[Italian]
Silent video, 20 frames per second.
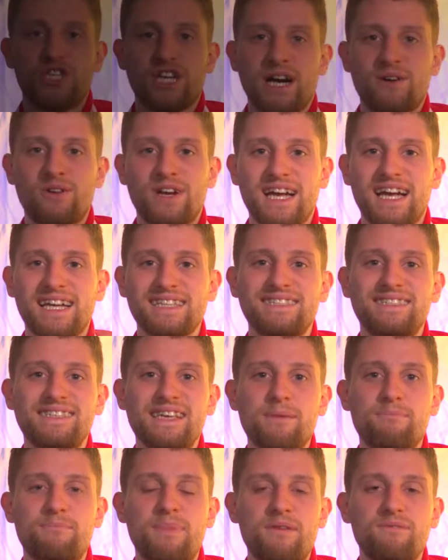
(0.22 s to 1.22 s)
Ciao
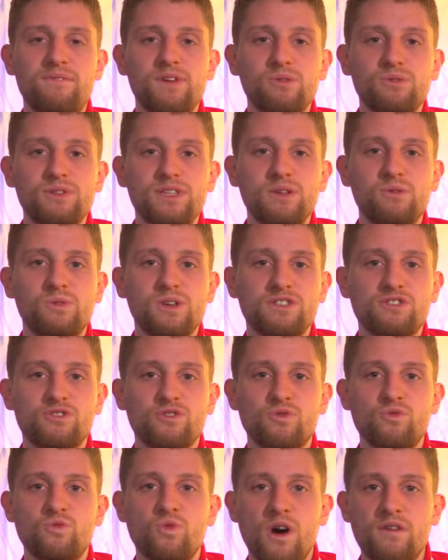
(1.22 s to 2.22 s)
ragazzi e benvenuti in
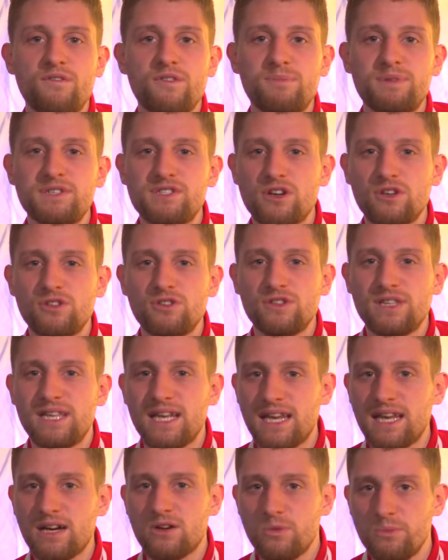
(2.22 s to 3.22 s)
questo nuovo episodio
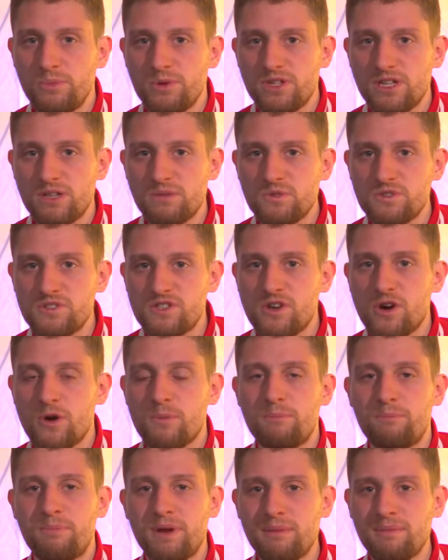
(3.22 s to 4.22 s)
della Computer Museo.
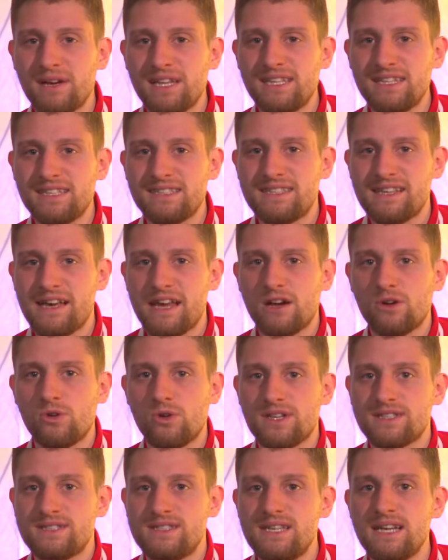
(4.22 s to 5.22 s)
Prima di iniziare
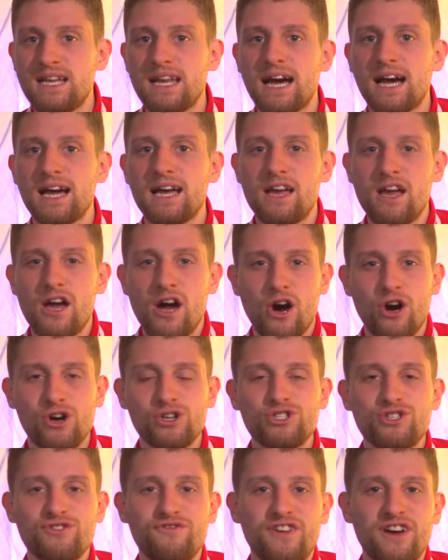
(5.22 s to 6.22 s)
con la sigla,
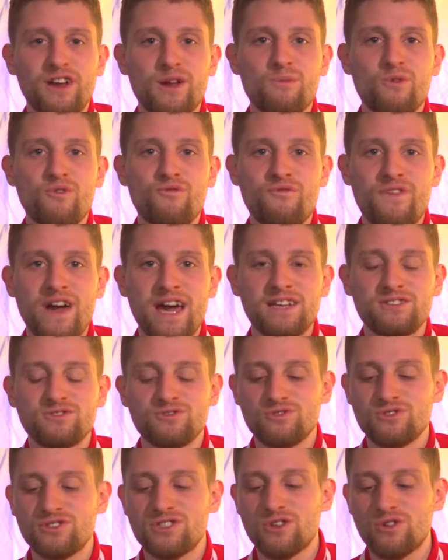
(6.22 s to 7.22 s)
oggi faremo un
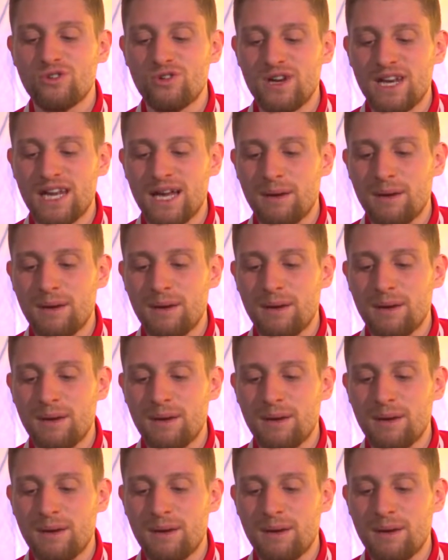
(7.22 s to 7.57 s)
versus con